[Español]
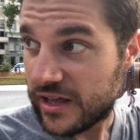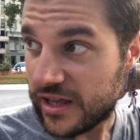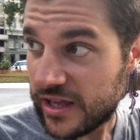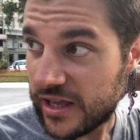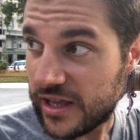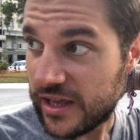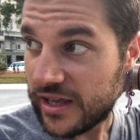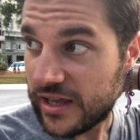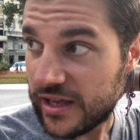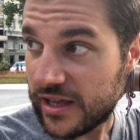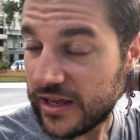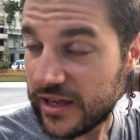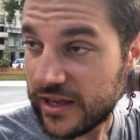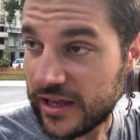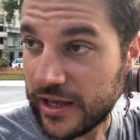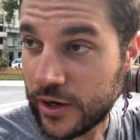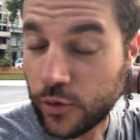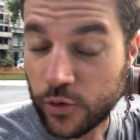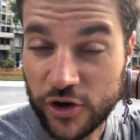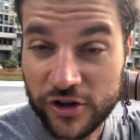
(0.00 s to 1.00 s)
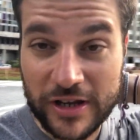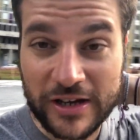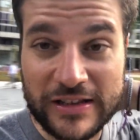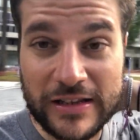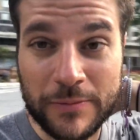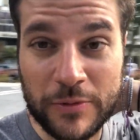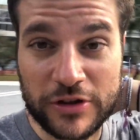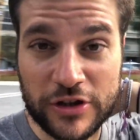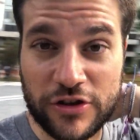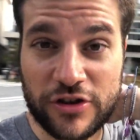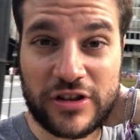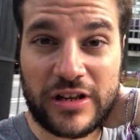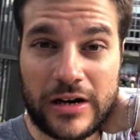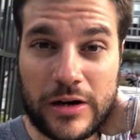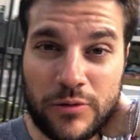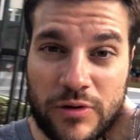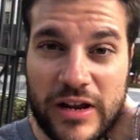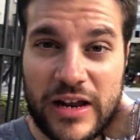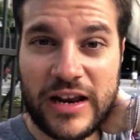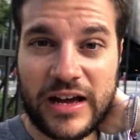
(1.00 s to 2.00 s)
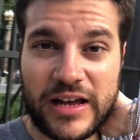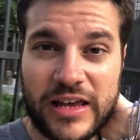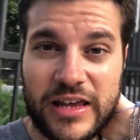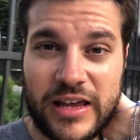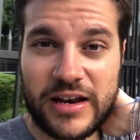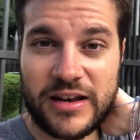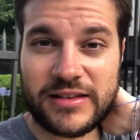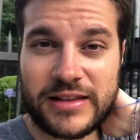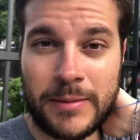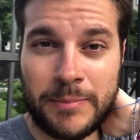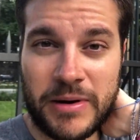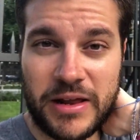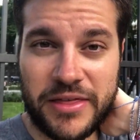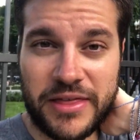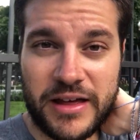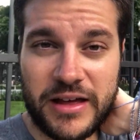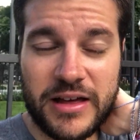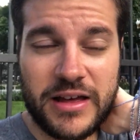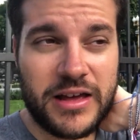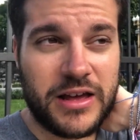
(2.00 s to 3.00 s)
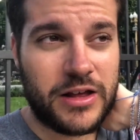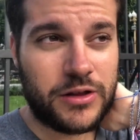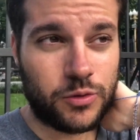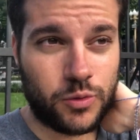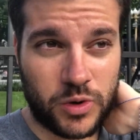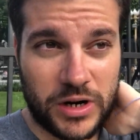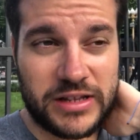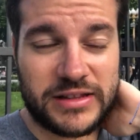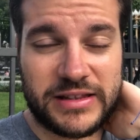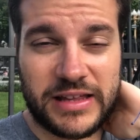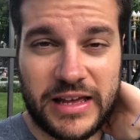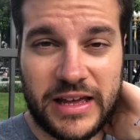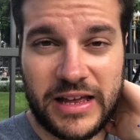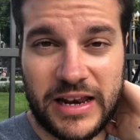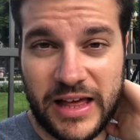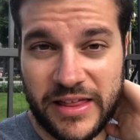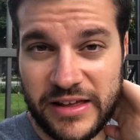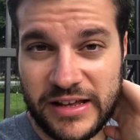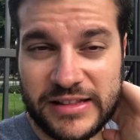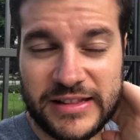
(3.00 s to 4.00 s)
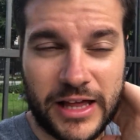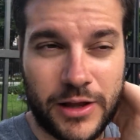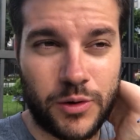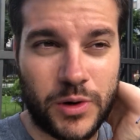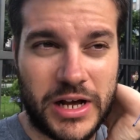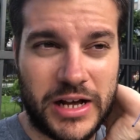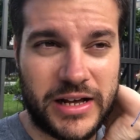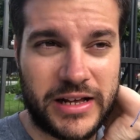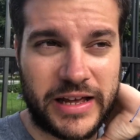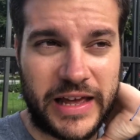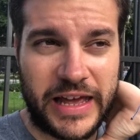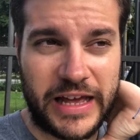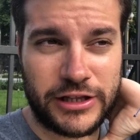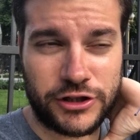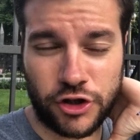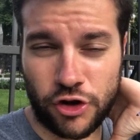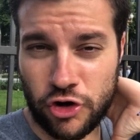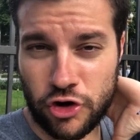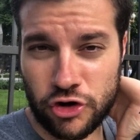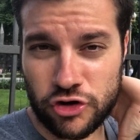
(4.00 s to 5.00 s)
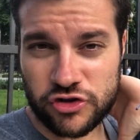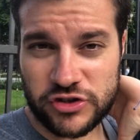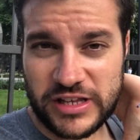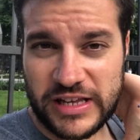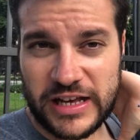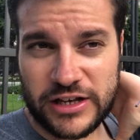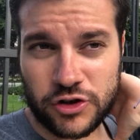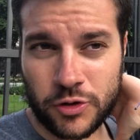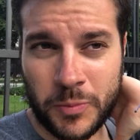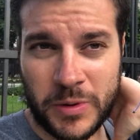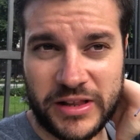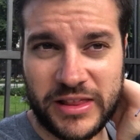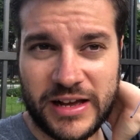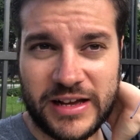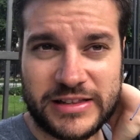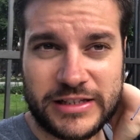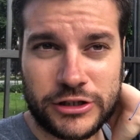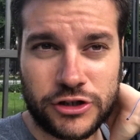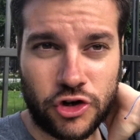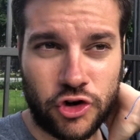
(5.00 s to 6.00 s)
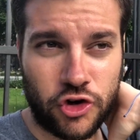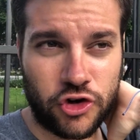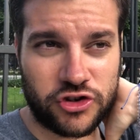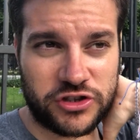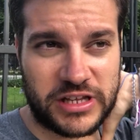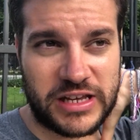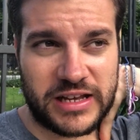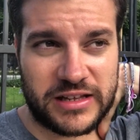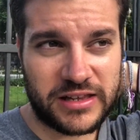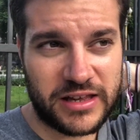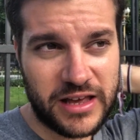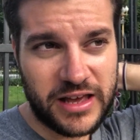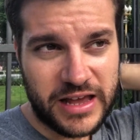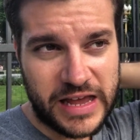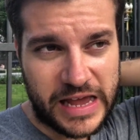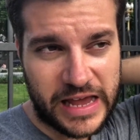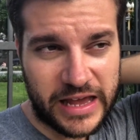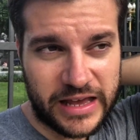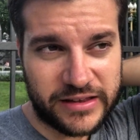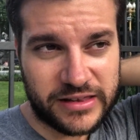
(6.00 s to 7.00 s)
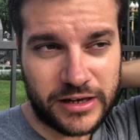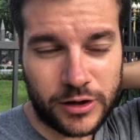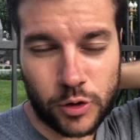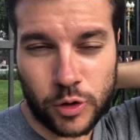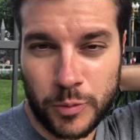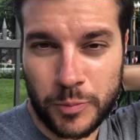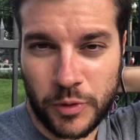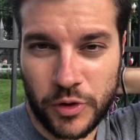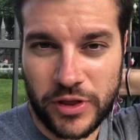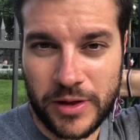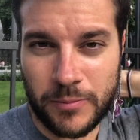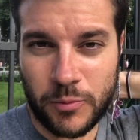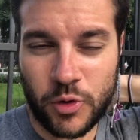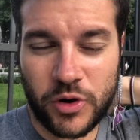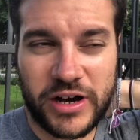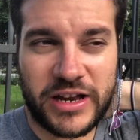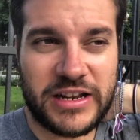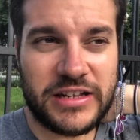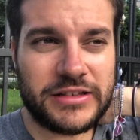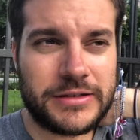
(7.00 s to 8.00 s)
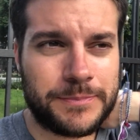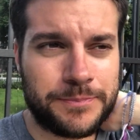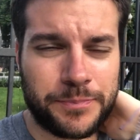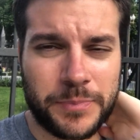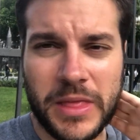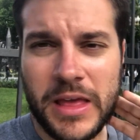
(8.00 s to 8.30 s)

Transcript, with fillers: Y, curiosamente pues eso, se reunían aquí en esta plaza durante la dictadura eh, todos los días o prácticamente todos los días ese grupo de mujeres